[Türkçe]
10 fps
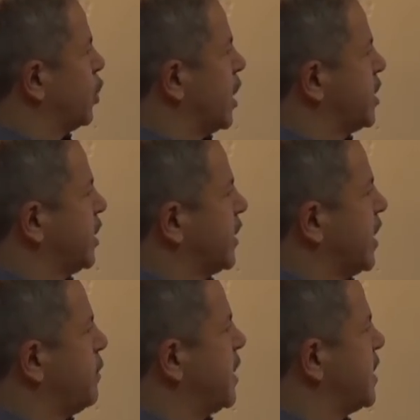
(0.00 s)

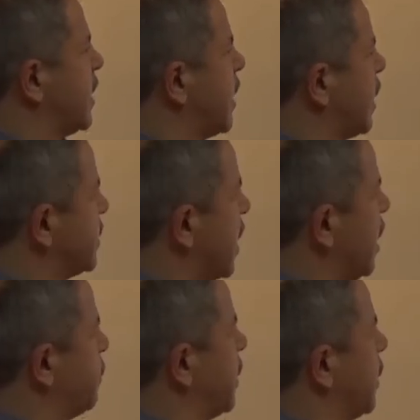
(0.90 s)
uğraştıkları mesleklere
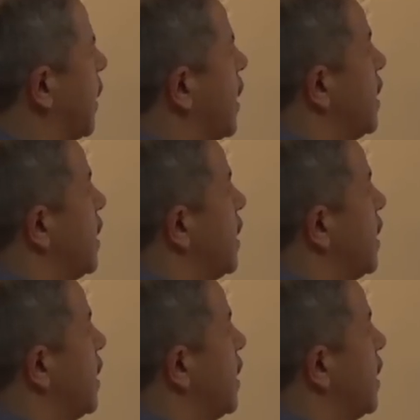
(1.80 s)
sahipti.